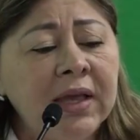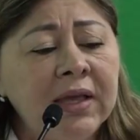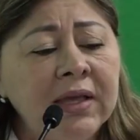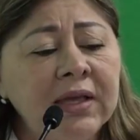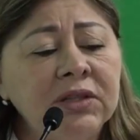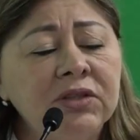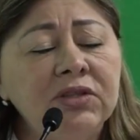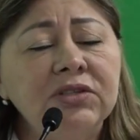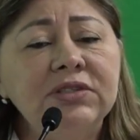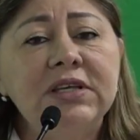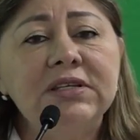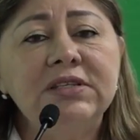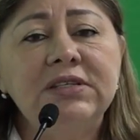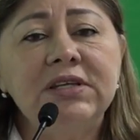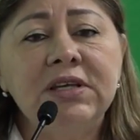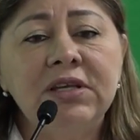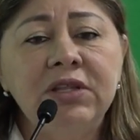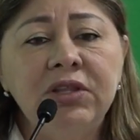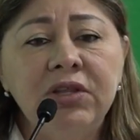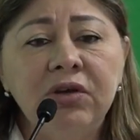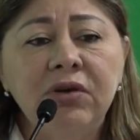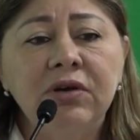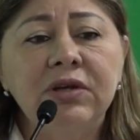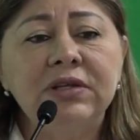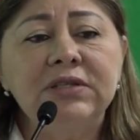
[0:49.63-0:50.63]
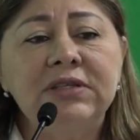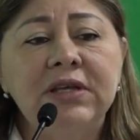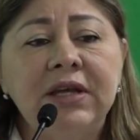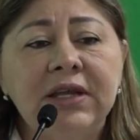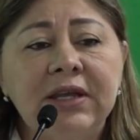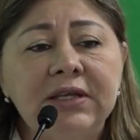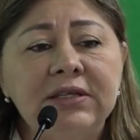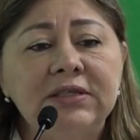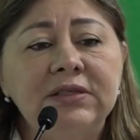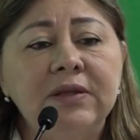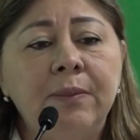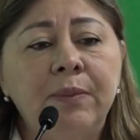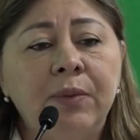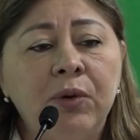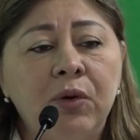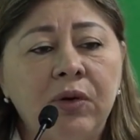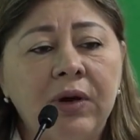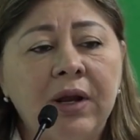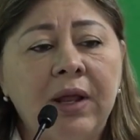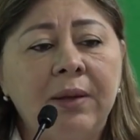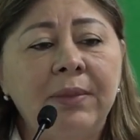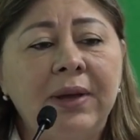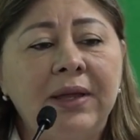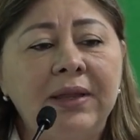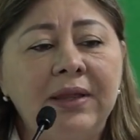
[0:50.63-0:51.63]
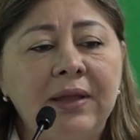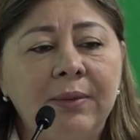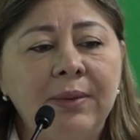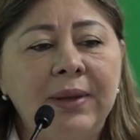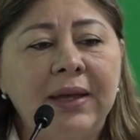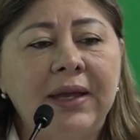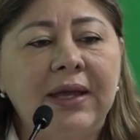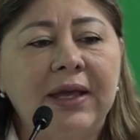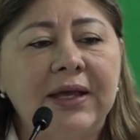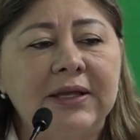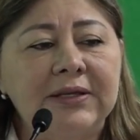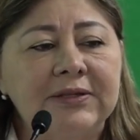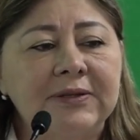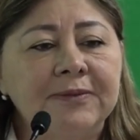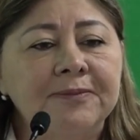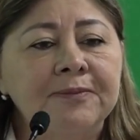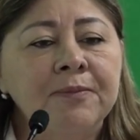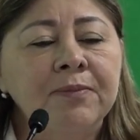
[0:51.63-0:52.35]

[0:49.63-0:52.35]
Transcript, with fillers: Y entonces decidió hacer este programa de becas,